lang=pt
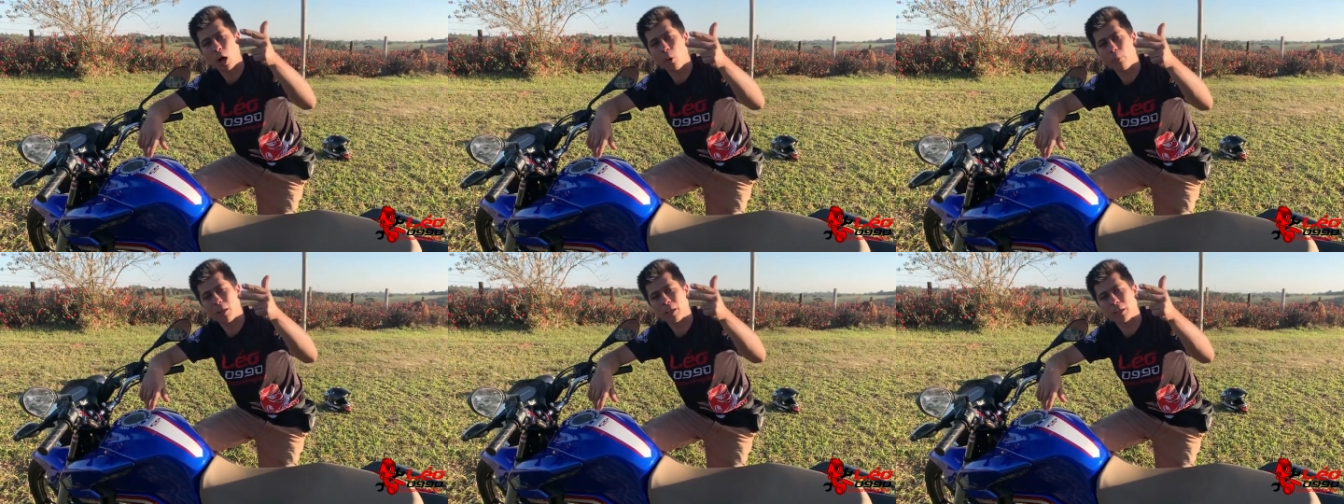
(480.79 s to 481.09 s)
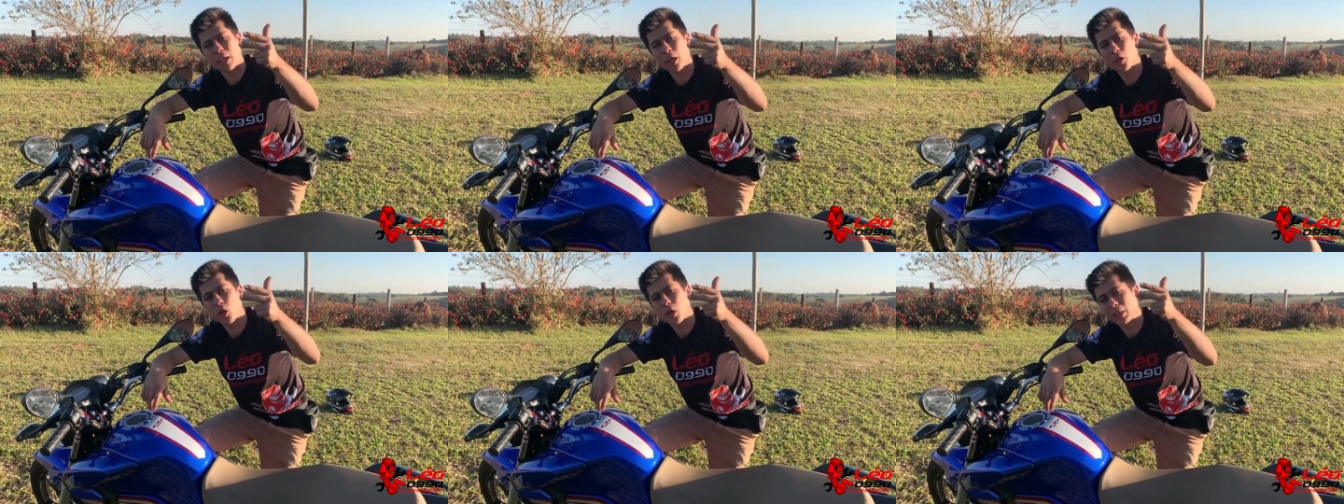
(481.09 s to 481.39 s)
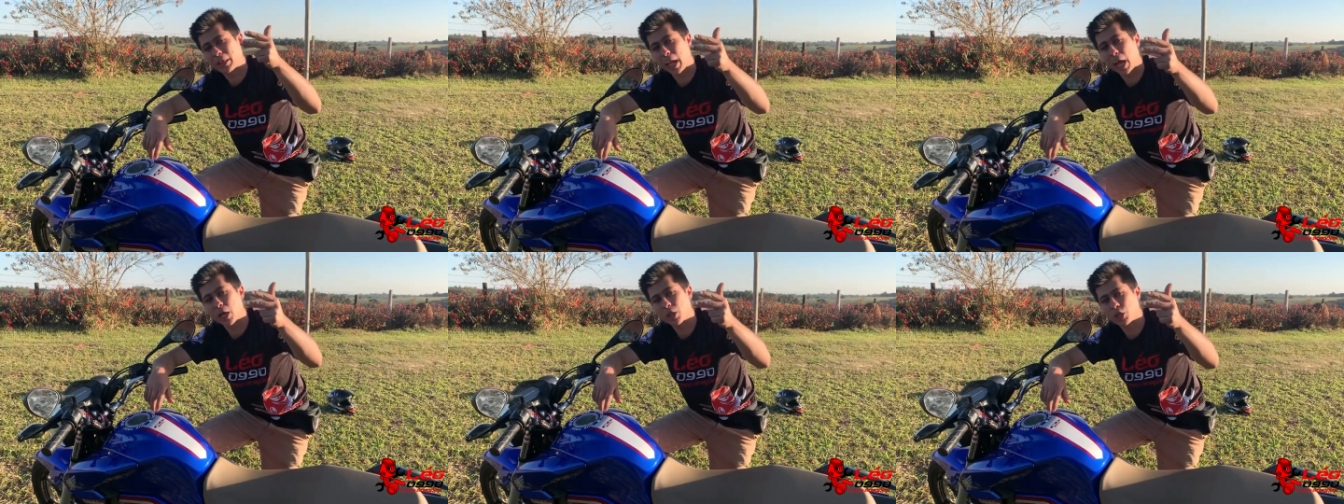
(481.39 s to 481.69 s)
aumentado a
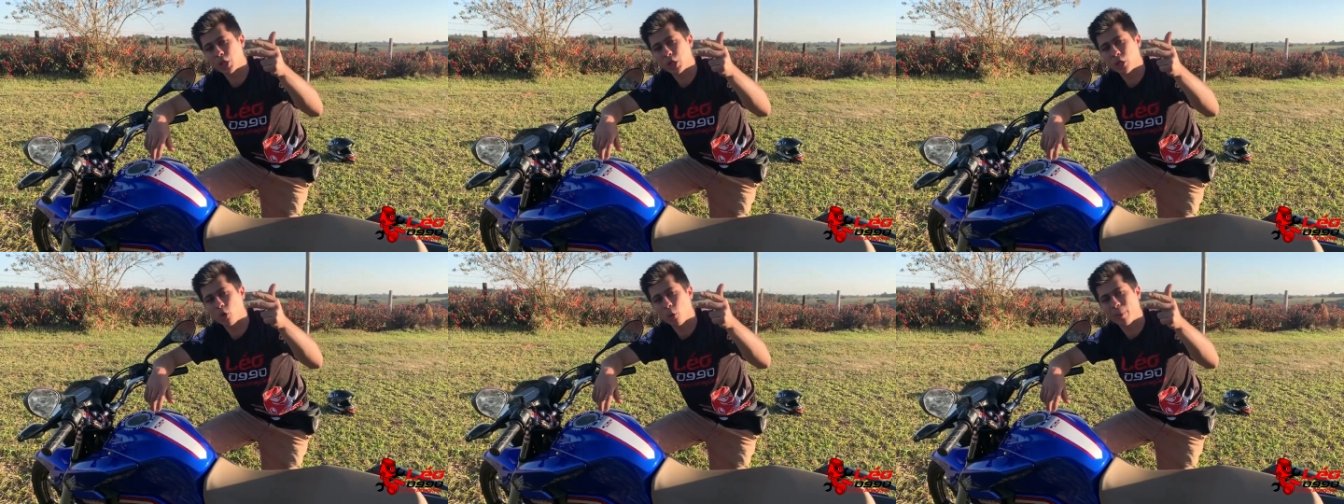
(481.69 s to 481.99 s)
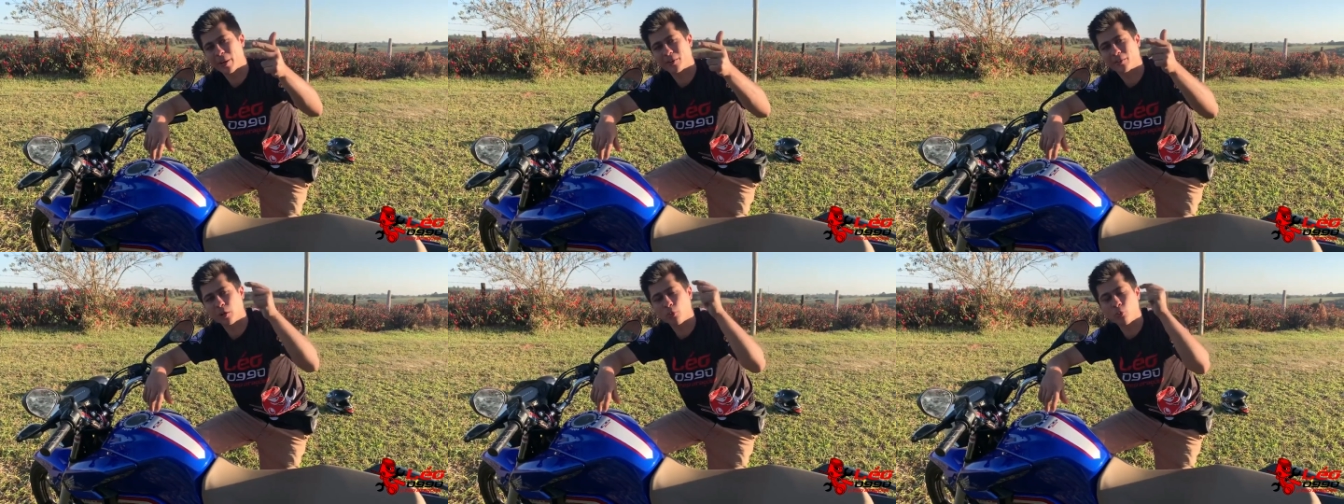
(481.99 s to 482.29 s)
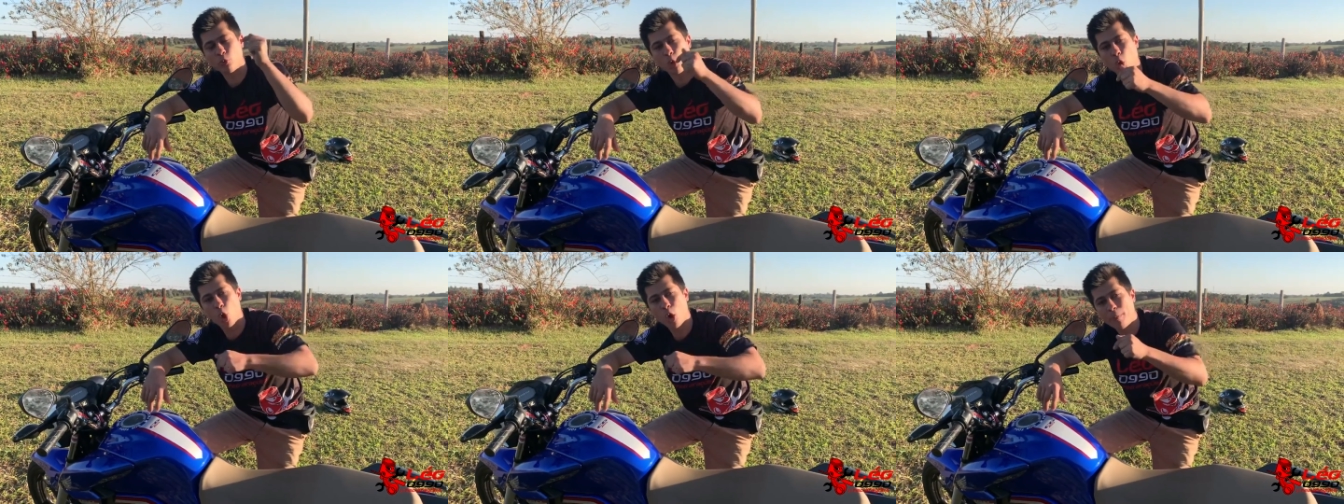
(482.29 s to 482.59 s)
taxa de
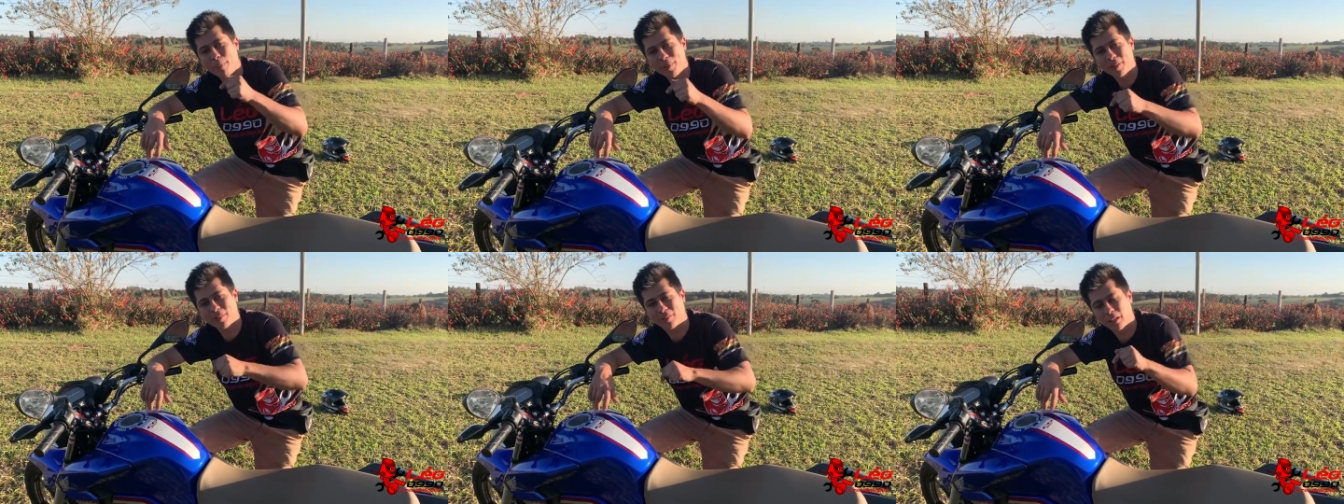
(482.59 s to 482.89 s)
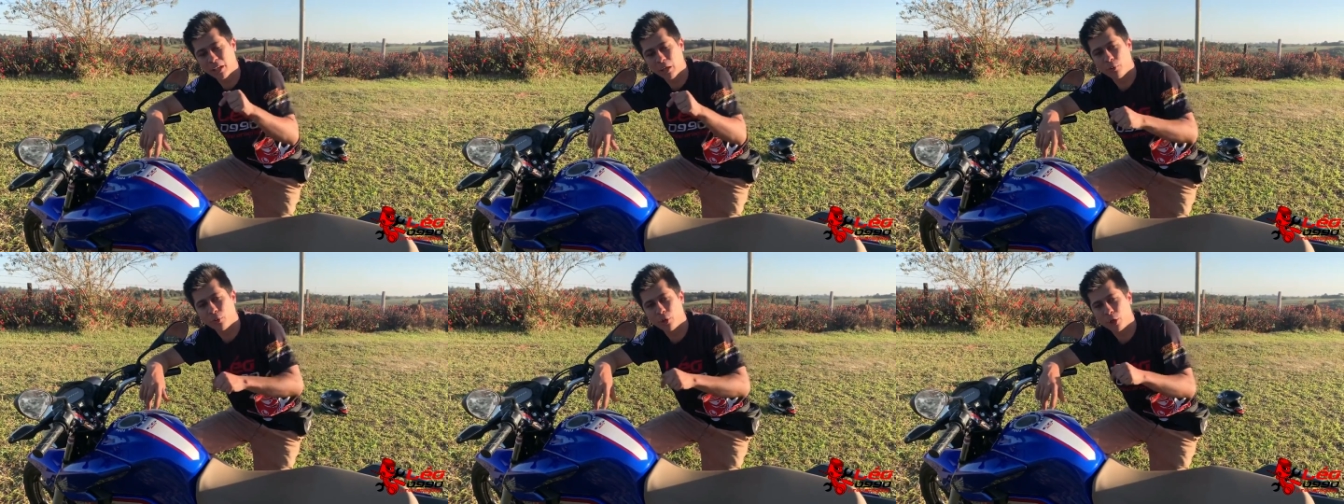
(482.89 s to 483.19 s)
compressão no pistão